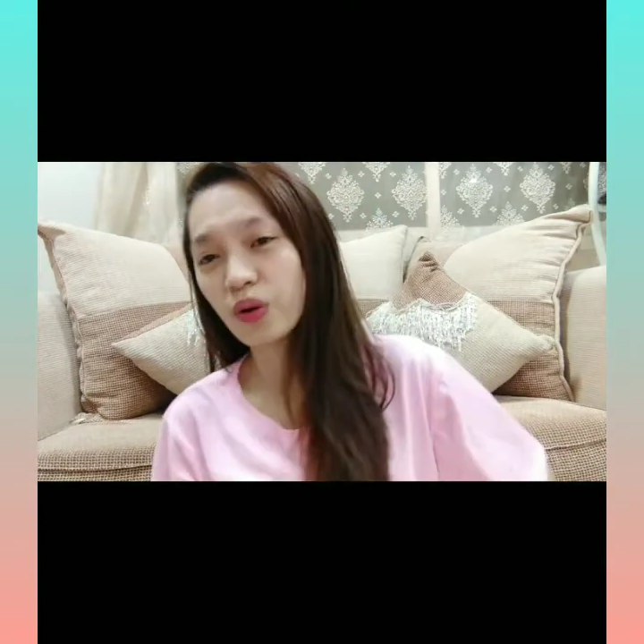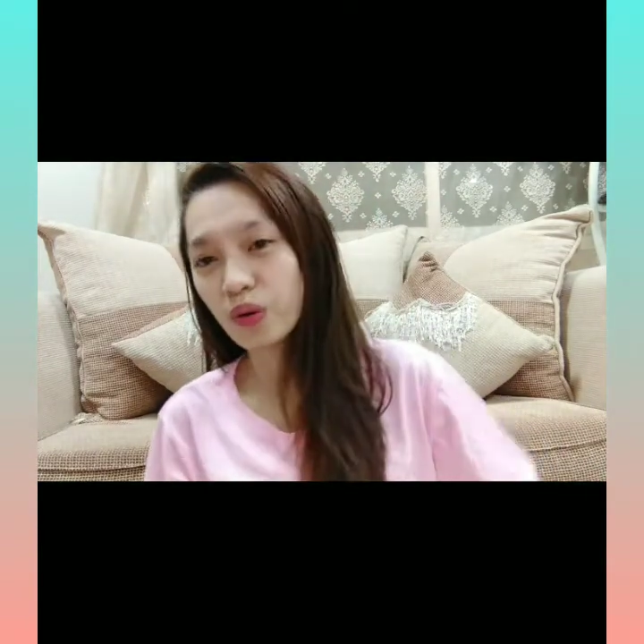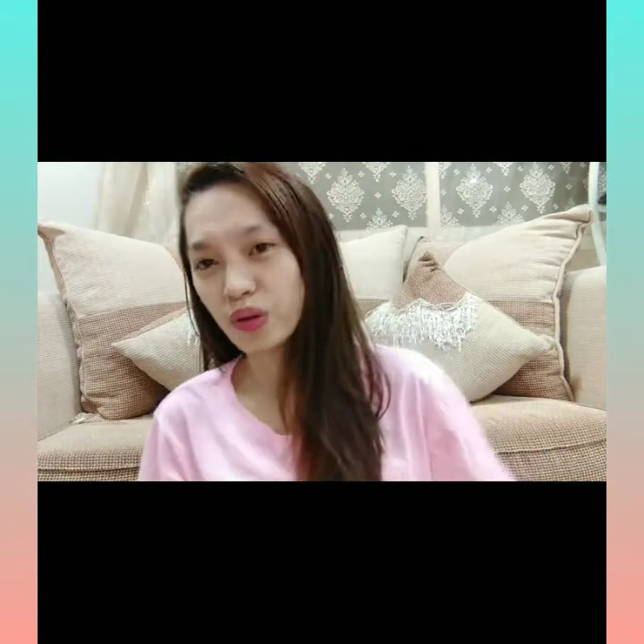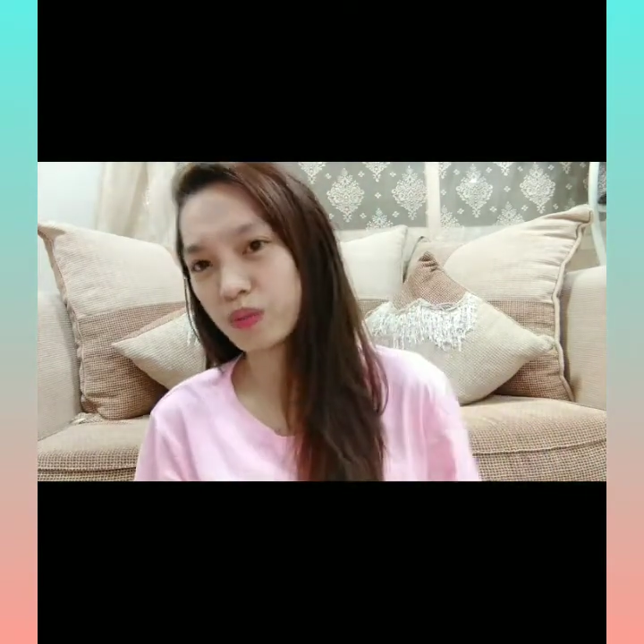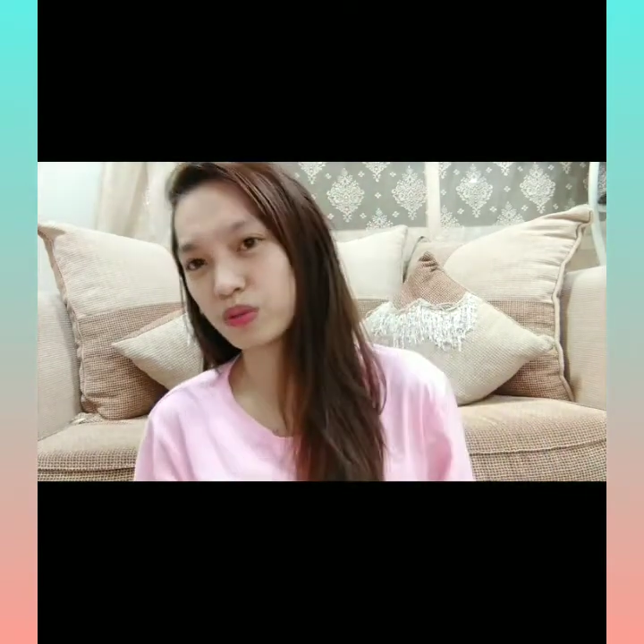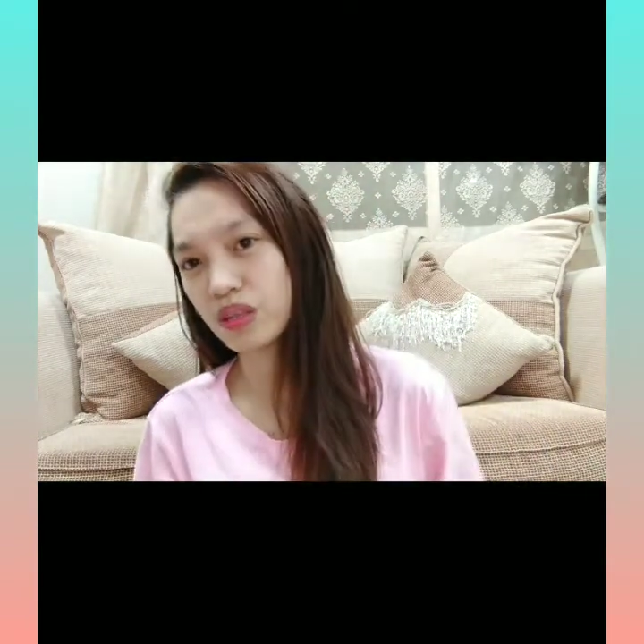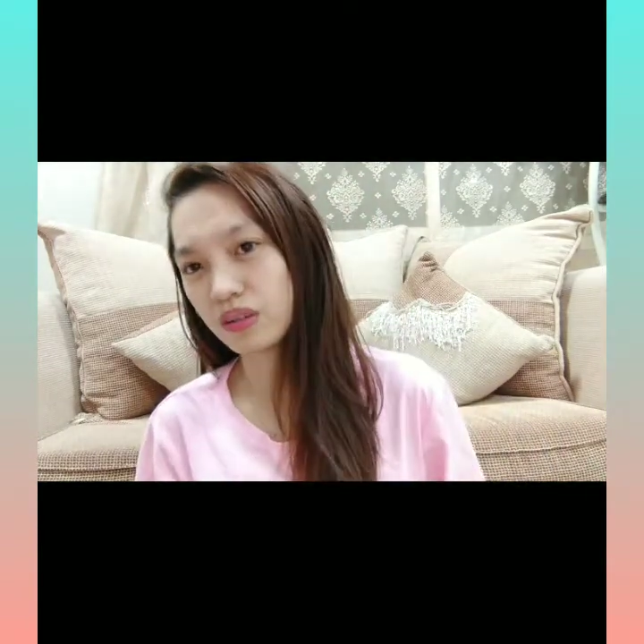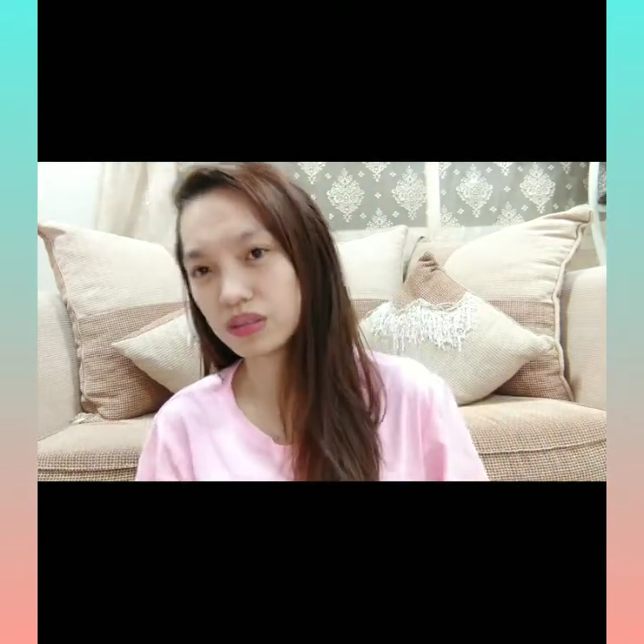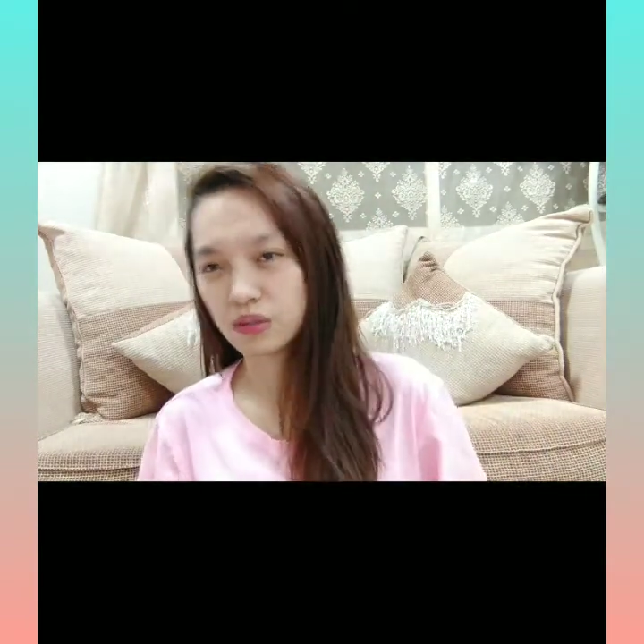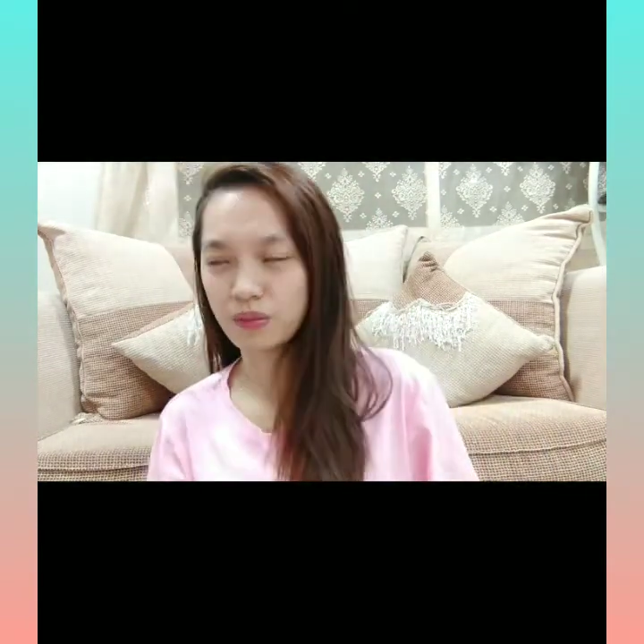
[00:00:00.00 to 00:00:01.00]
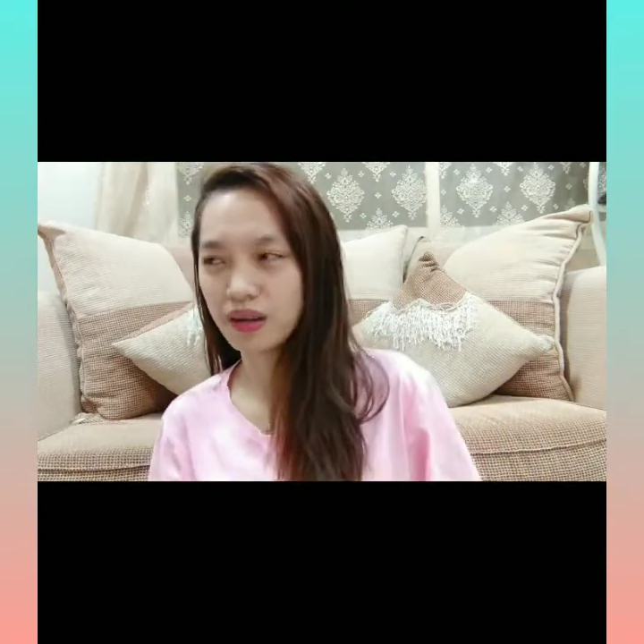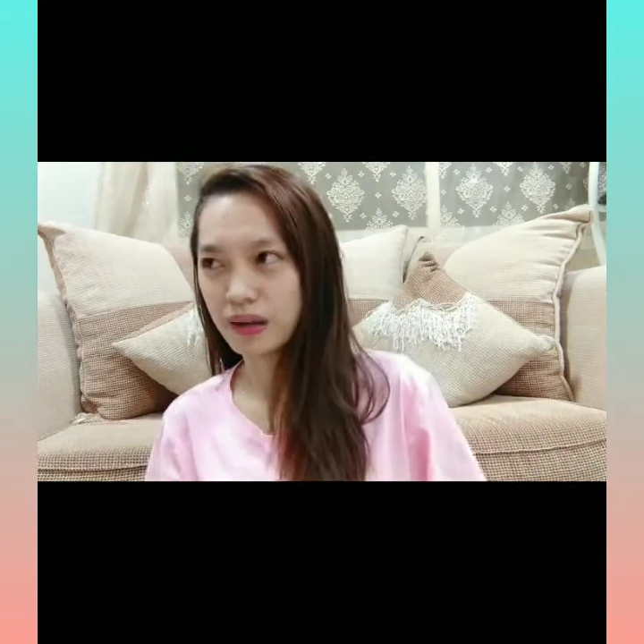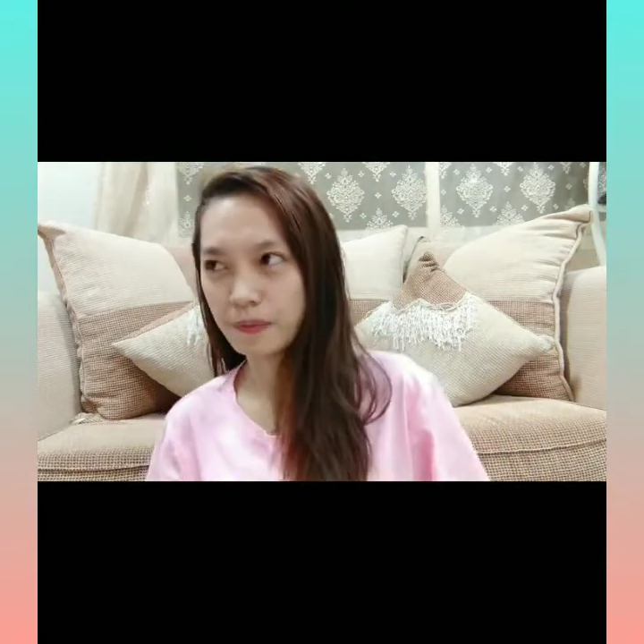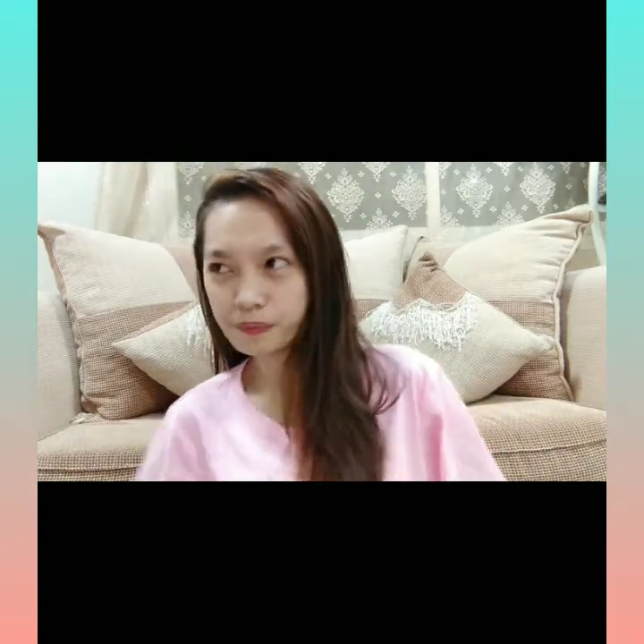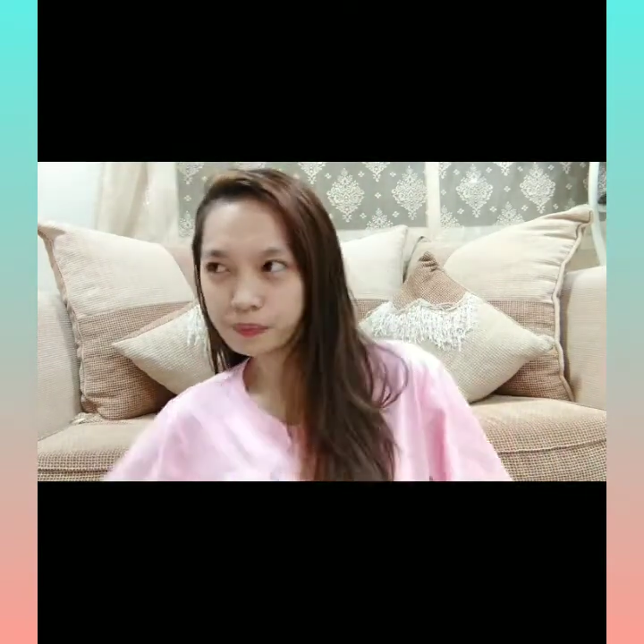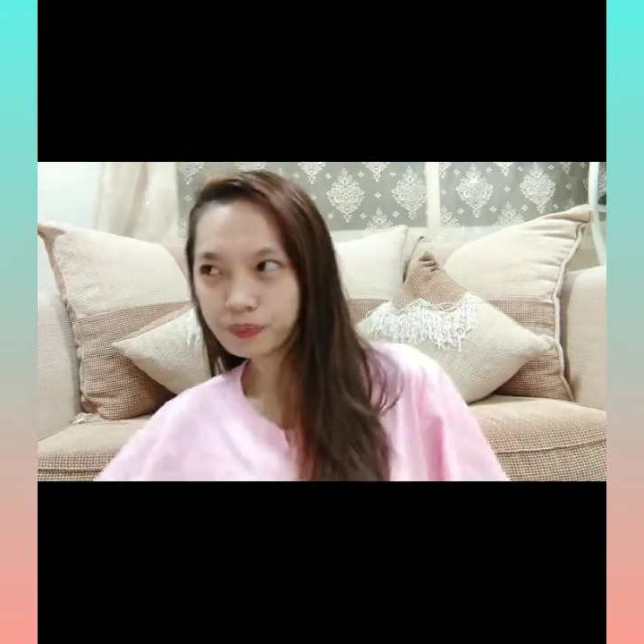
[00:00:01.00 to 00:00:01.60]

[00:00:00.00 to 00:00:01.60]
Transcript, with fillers: kuripot ako. So mga